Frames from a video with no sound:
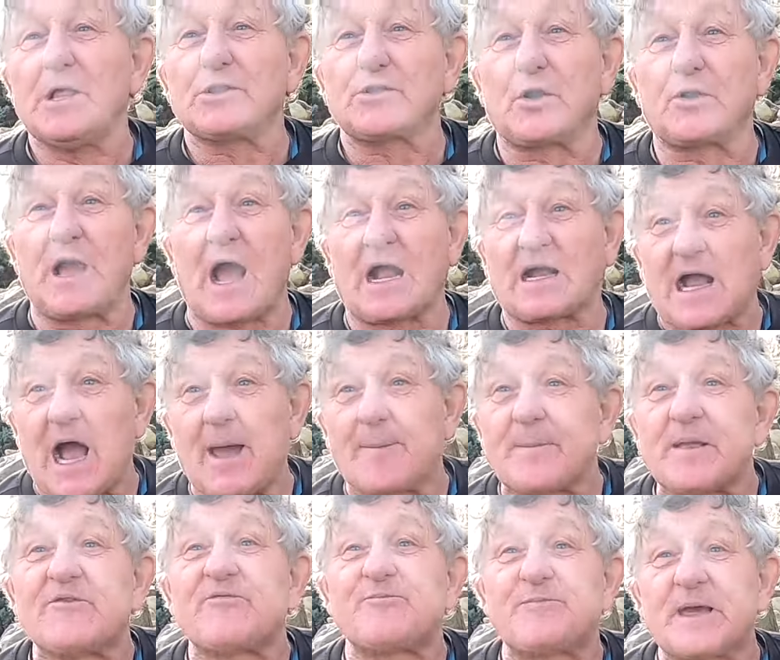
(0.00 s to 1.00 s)
to jak
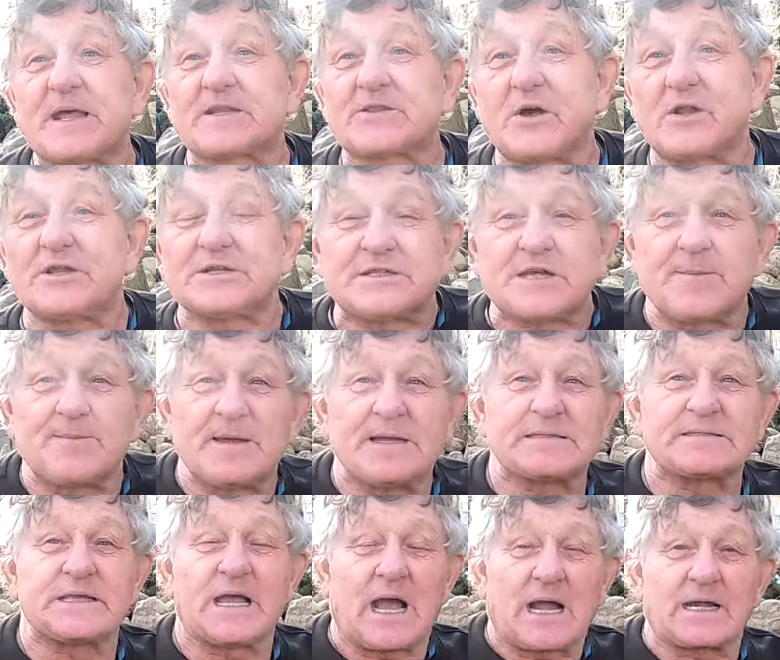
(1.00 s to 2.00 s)
kamień wpierdoli się
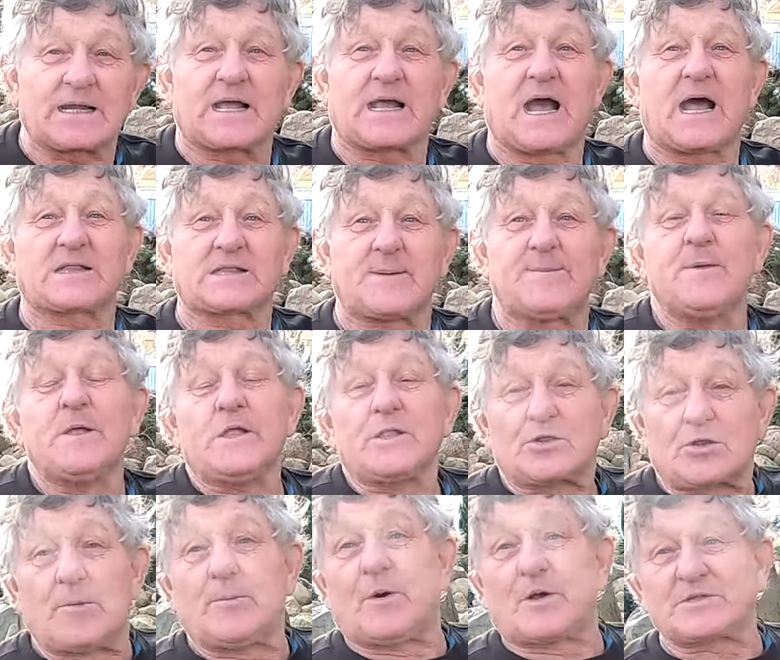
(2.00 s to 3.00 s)
między agregatem,
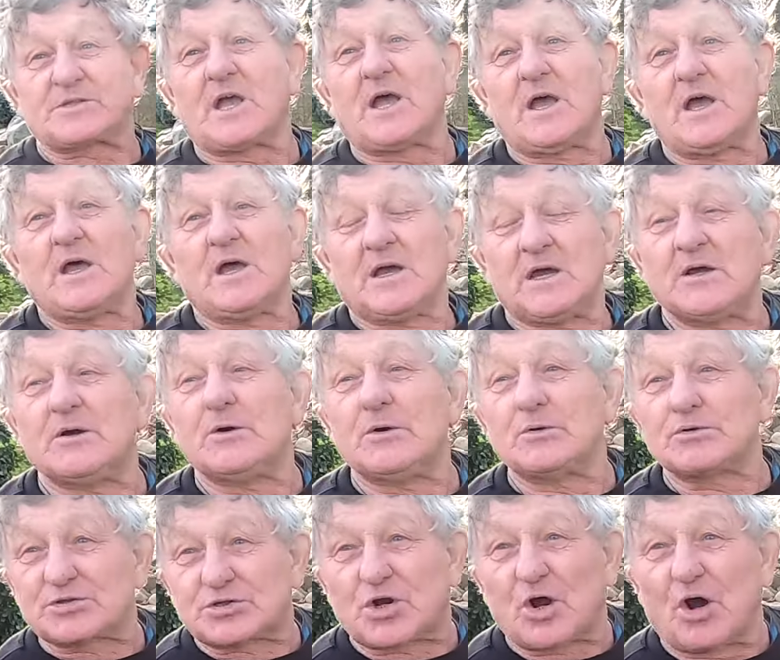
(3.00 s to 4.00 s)
to może e,
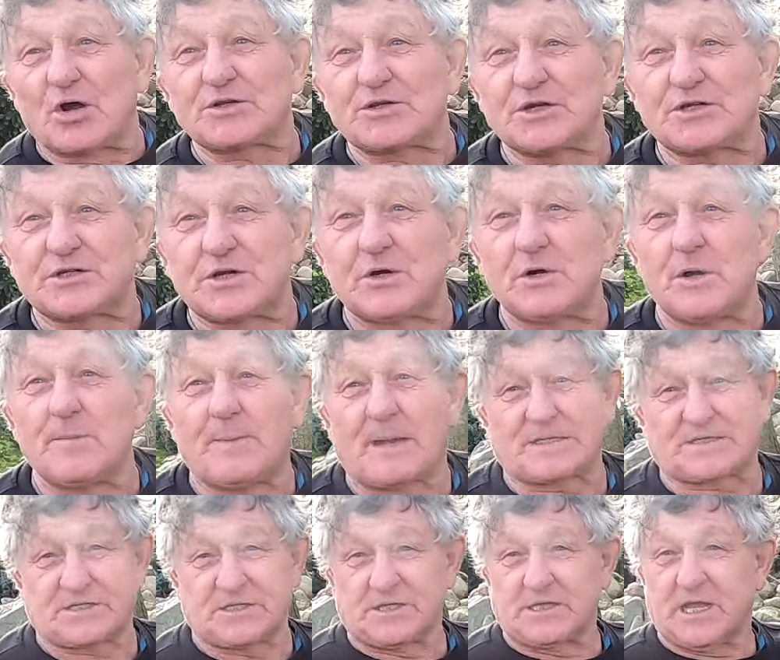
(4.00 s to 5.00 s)
uszkodzić e,
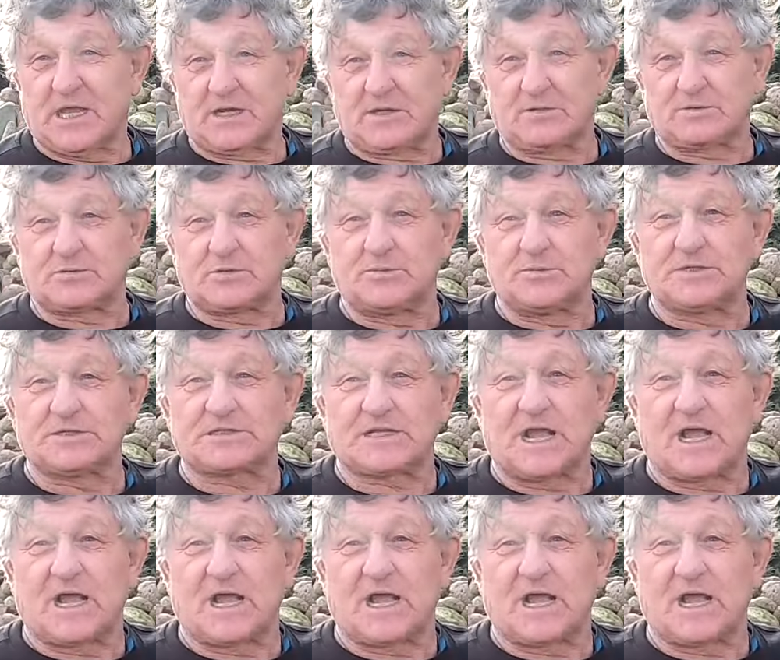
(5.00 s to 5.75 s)
maszynę, rozumiesz,